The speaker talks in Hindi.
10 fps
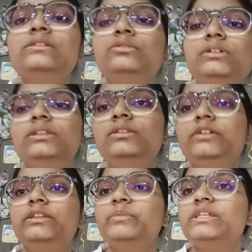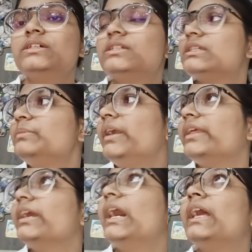तुरंत तुरंत मैं सर से पढ़
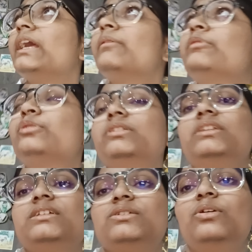के आए हैं अभी तुरंत देसी